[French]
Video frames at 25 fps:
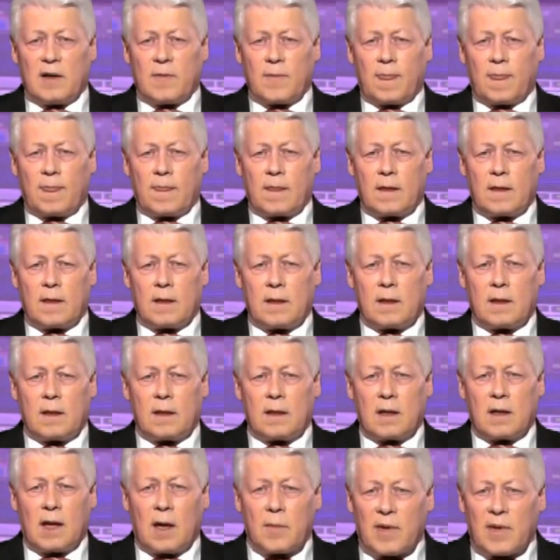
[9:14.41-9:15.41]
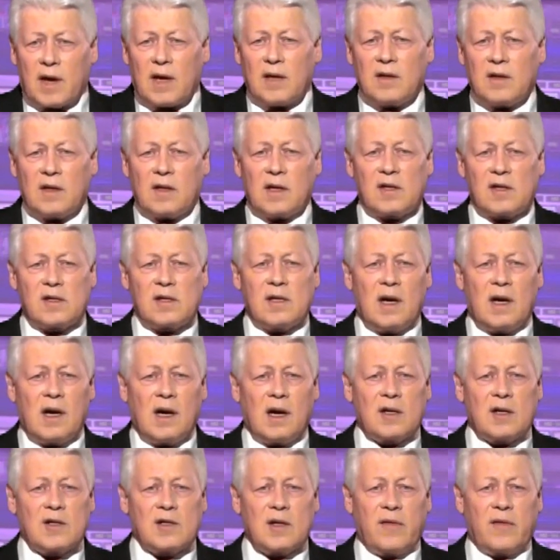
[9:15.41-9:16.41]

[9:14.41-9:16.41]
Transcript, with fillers: À la fin de l'année, au lieu de payer